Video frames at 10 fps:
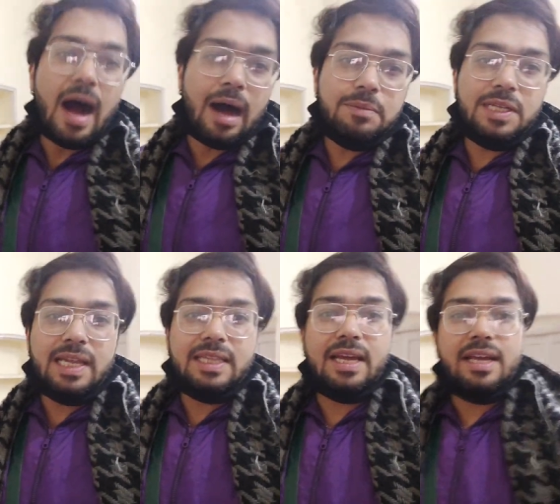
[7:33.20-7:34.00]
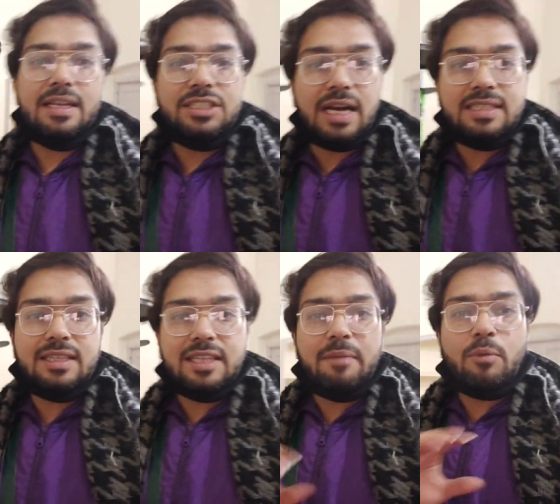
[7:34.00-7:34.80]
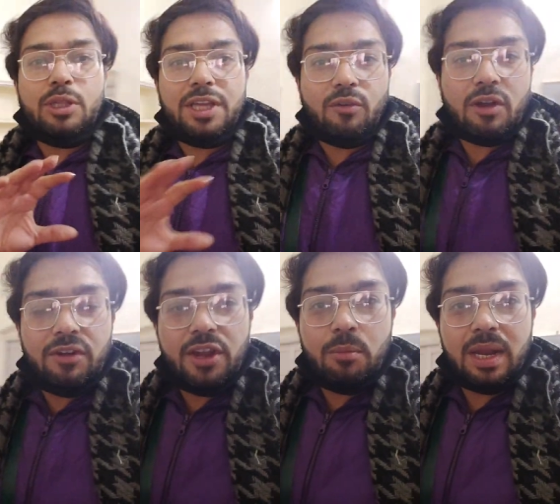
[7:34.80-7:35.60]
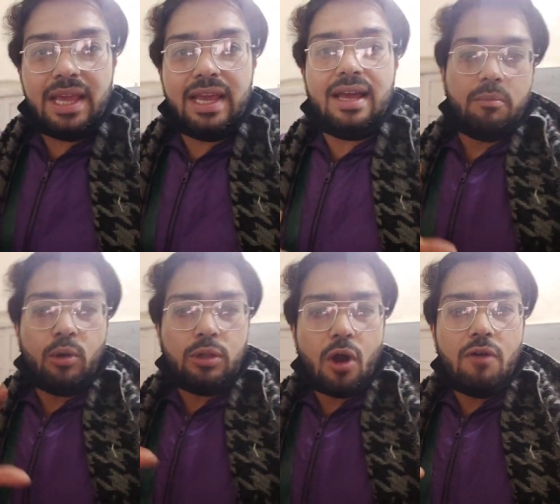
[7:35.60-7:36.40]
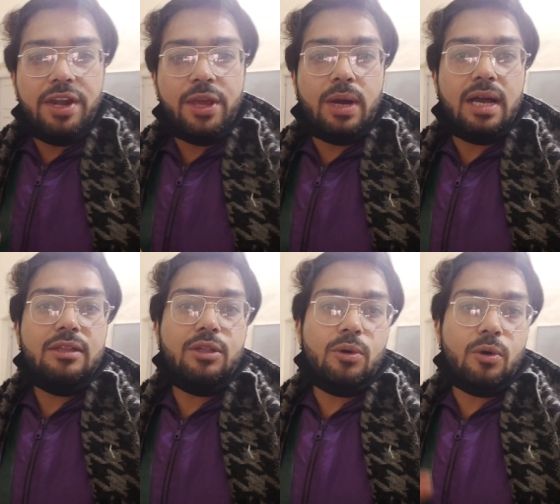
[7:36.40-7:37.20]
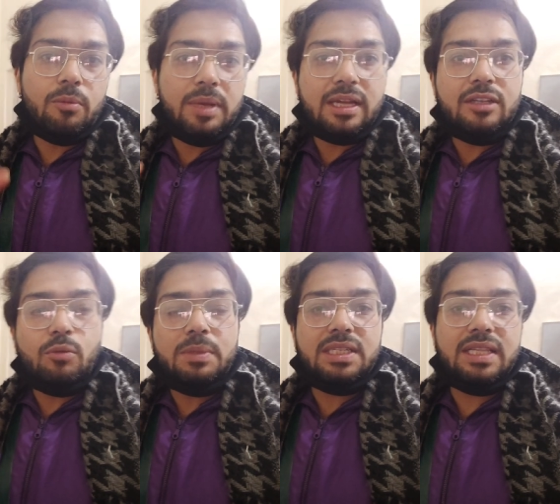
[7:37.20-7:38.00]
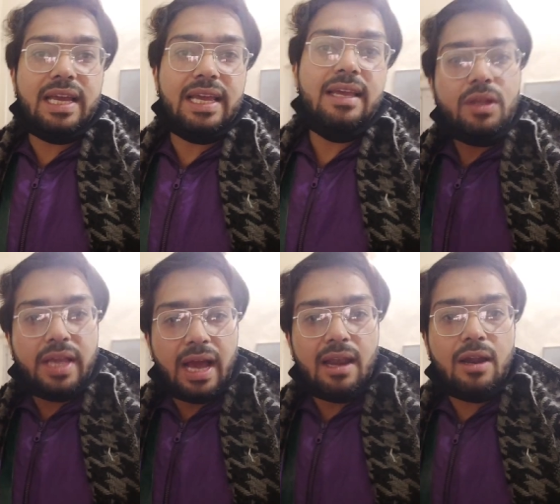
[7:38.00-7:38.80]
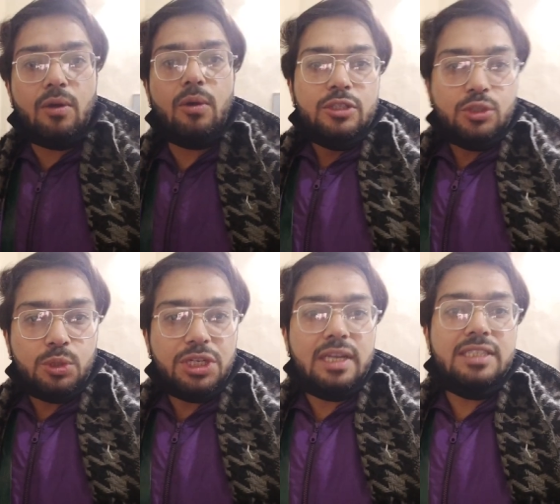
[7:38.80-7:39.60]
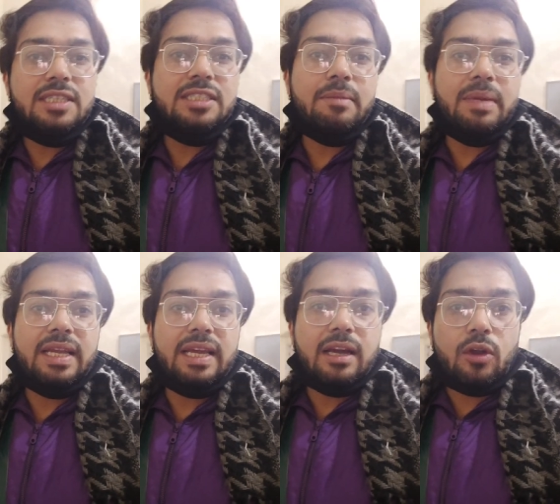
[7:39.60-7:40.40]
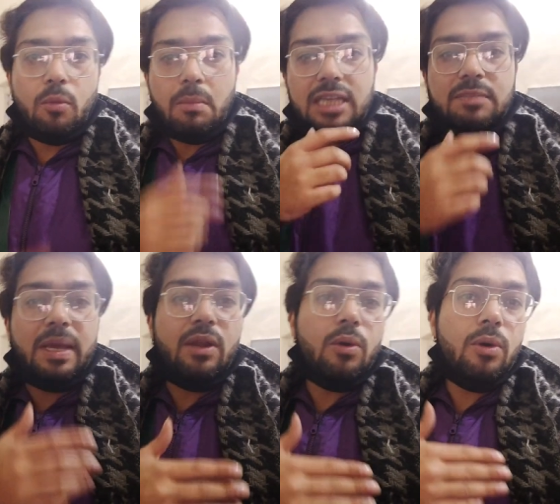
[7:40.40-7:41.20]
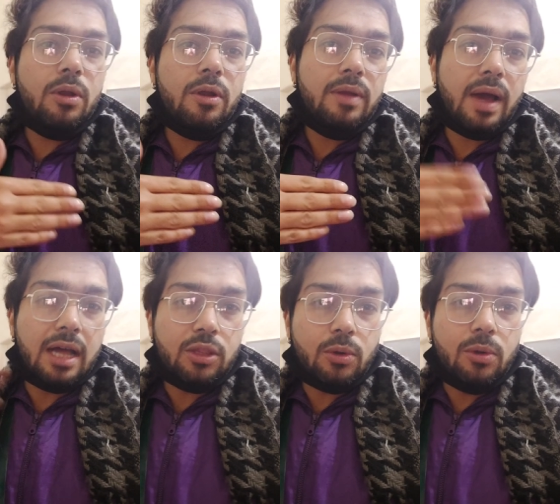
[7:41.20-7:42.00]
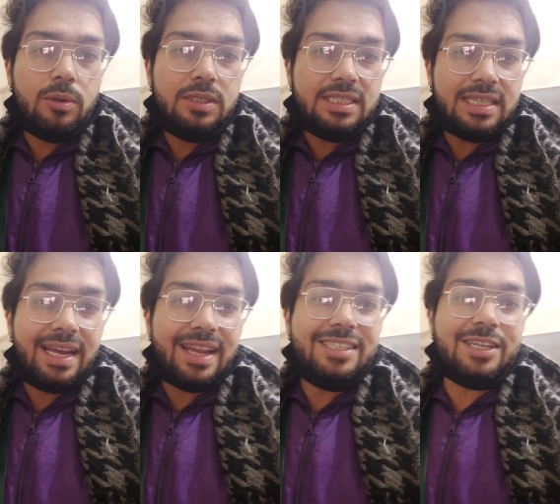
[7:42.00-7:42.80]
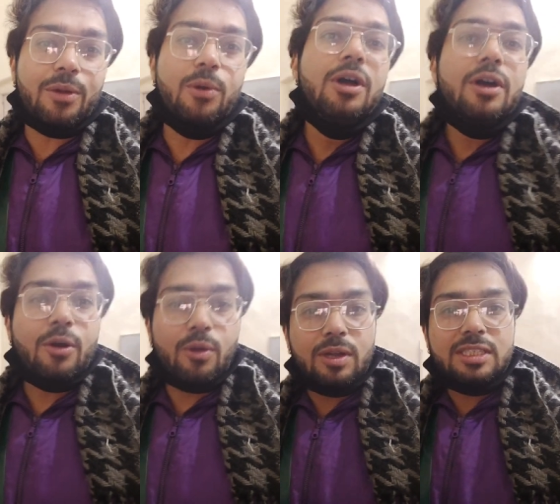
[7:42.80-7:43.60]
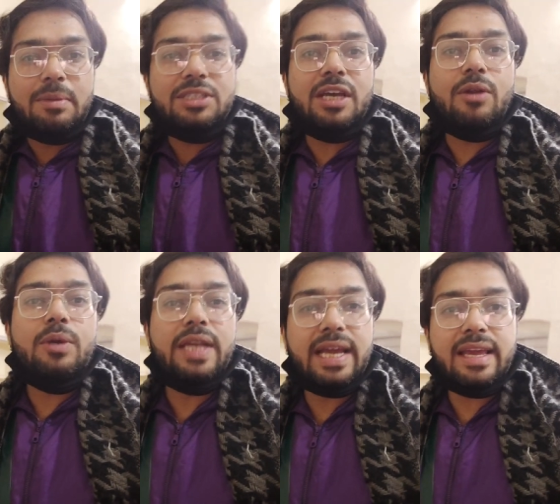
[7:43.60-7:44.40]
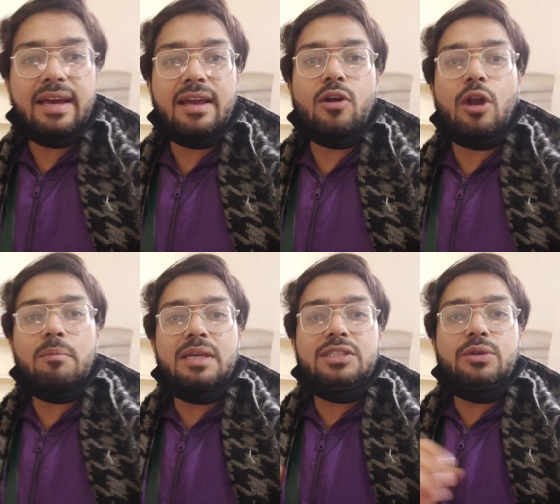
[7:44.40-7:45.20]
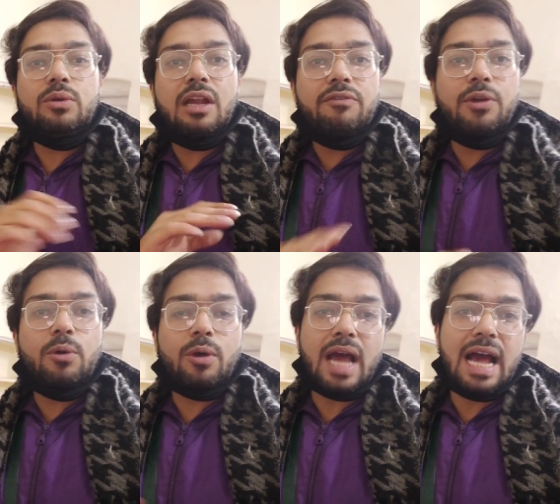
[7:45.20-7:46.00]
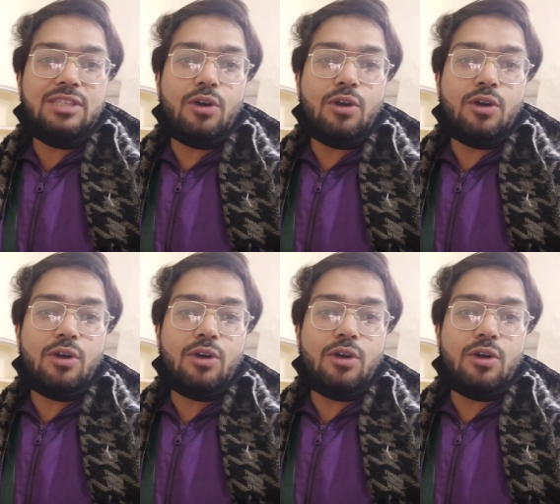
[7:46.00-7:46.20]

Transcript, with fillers: आपसे लेते हैं इजाजत ये बहुत ही क्विक वीडियो बनाई है बहुत रॉ वीडियो है तो उम्मीद करता हूँ पसंद आएगी ख्याल रखो सोशल डिस्टेंसिंग मेंटेन करो मास्क पहनो और हाथों को सैनिटाइज करो कोरोना से बच के रहो टेक केयर गॉड ब्लेस यू लव यू और एज